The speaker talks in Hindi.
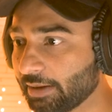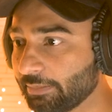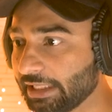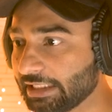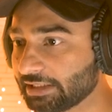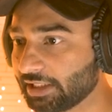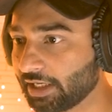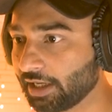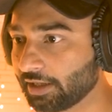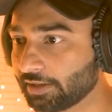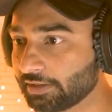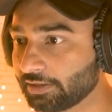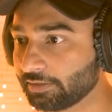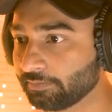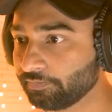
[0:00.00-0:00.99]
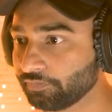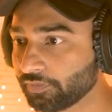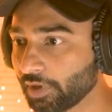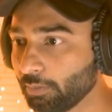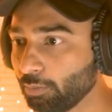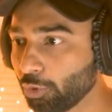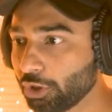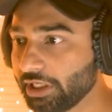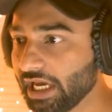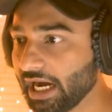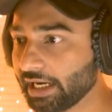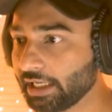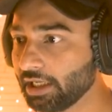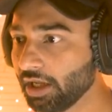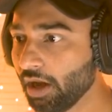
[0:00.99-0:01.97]
है हमने किधर है मुर्गी आ
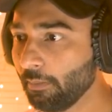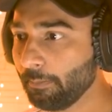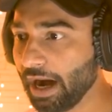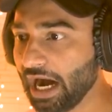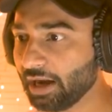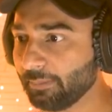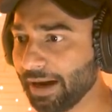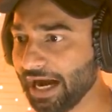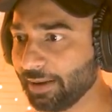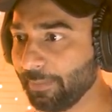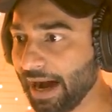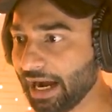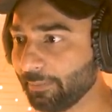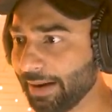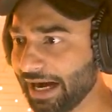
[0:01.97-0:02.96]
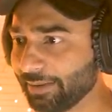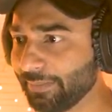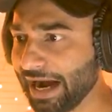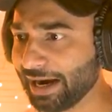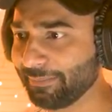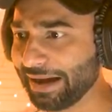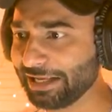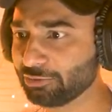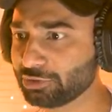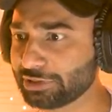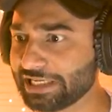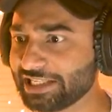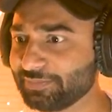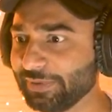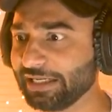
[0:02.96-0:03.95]
गई भाग भाग भाग भाग भाग भाई
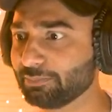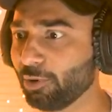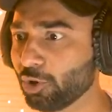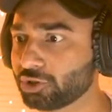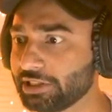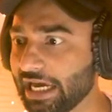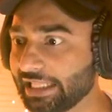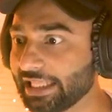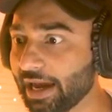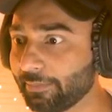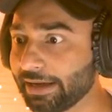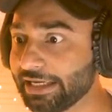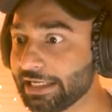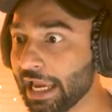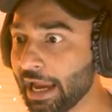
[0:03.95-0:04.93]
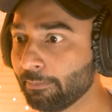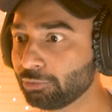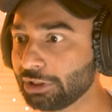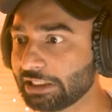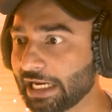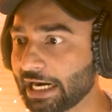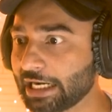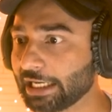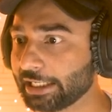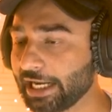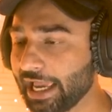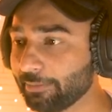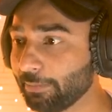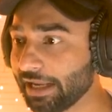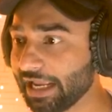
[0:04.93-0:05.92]
उसकी स्पीड बहुत ज्यादा है भाई मुझे डर लग
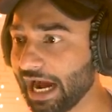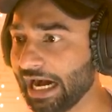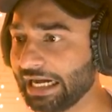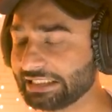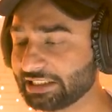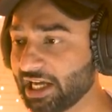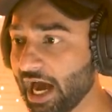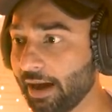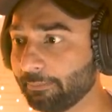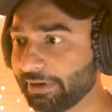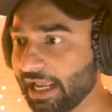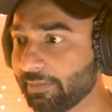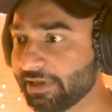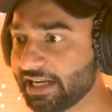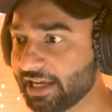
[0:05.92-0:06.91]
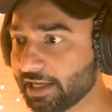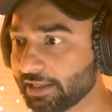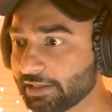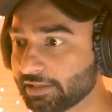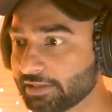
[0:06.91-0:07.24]
रहा है भाई हाथ कांप रहे हैं मेरे